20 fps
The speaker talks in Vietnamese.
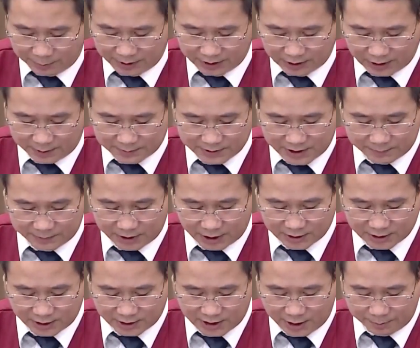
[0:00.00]
của Tòa
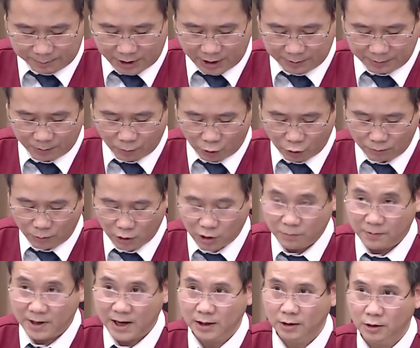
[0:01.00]
án Nhân dân thành phố Hà Nội
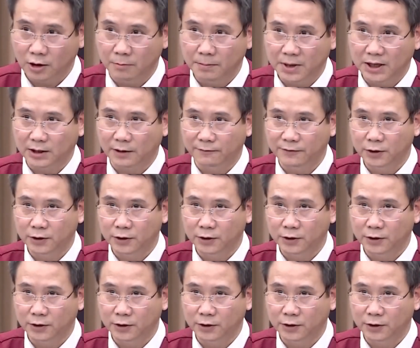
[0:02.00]
tuyên 4